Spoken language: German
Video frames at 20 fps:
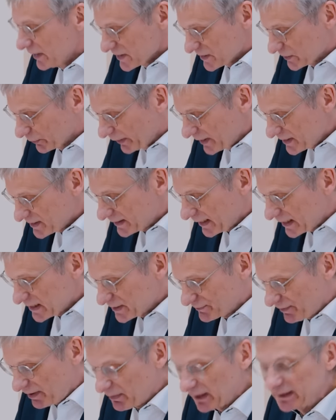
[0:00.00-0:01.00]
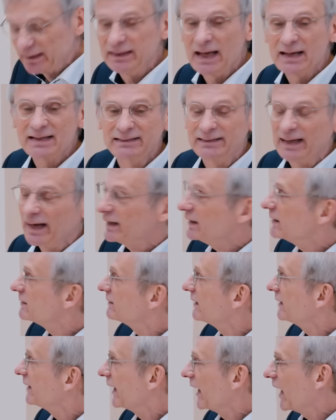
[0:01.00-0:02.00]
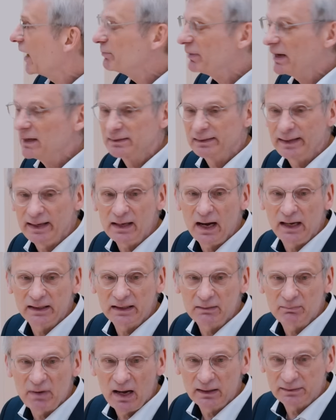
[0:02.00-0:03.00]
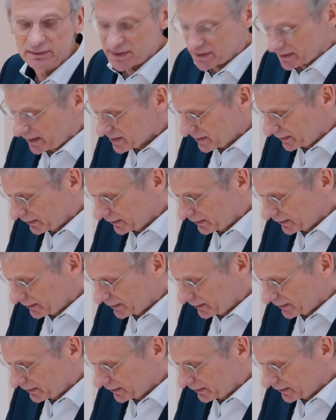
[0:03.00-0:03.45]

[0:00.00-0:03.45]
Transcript: So ist das, wenn man in der kleinen DDR bald länger an der Macht ist als